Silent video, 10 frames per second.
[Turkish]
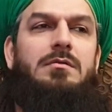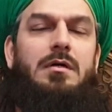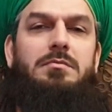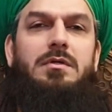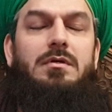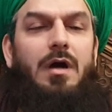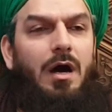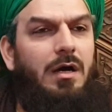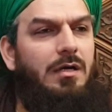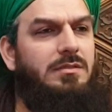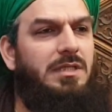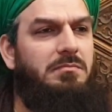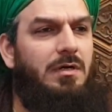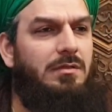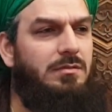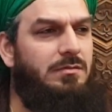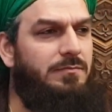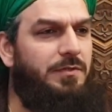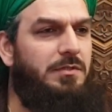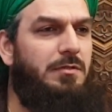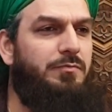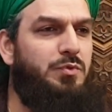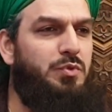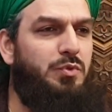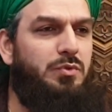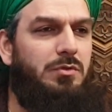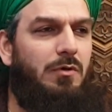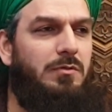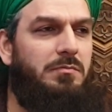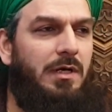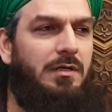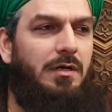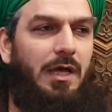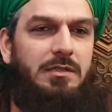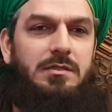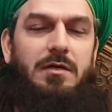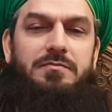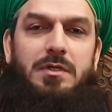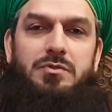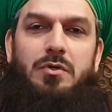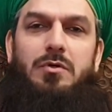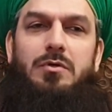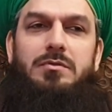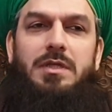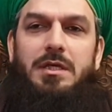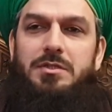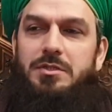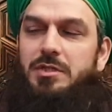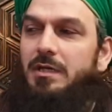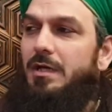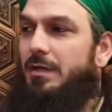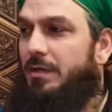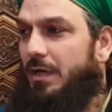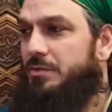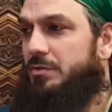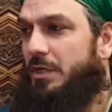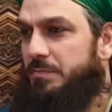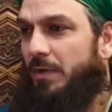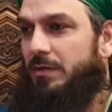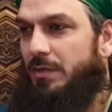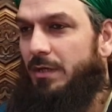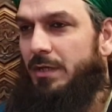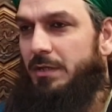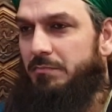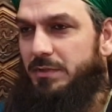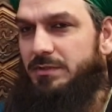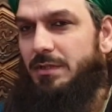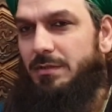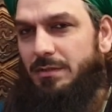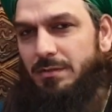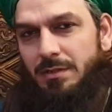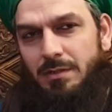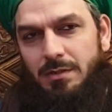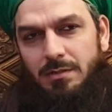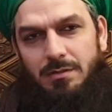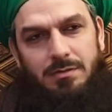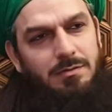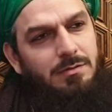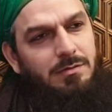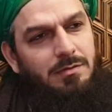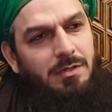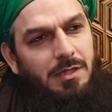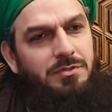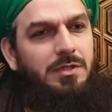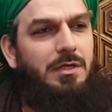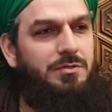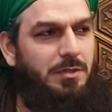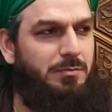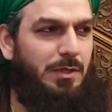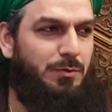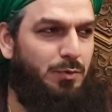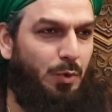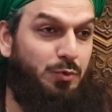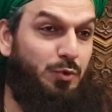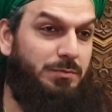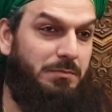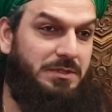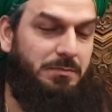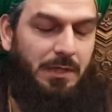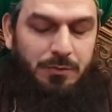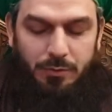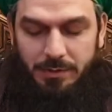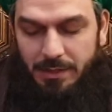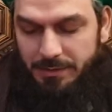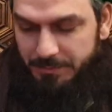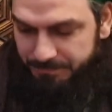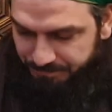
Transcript: Tabi ahir zamanın fitne fucurunda olmak, etrafta çok değişik şeylerle karşılaşmakla bizleri e, karşı karşıya bırakıyor. O durumda bizi bırakıyor yani.